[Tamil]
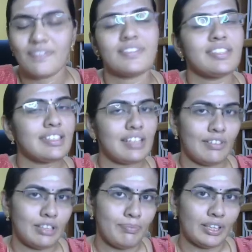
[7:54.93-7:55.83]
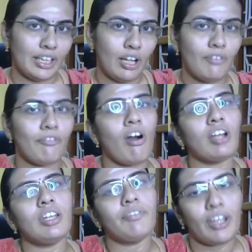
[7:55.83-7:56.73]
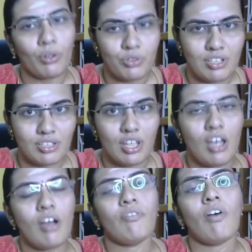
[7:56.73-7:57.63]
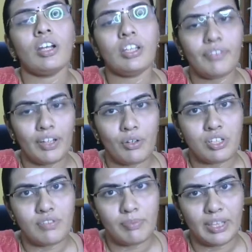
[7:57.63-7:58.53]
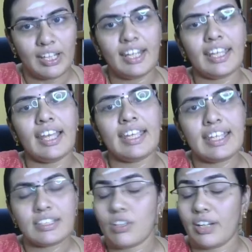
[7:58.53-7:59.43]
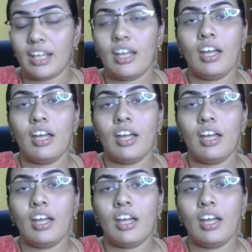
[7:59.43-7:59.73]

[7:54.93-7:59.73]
ஃபிசிக்ஸில் வந்து பார்த்தீங்கன்னா ஃபார்ட்டி ஃபைவ் கொஷின்ஸ் ஃபார்ட்டி ஃபைவ் கொஷின்ஸ் வந்து பார்த்தீங்கன்னா நீங்கள் ஈஸ் சாரி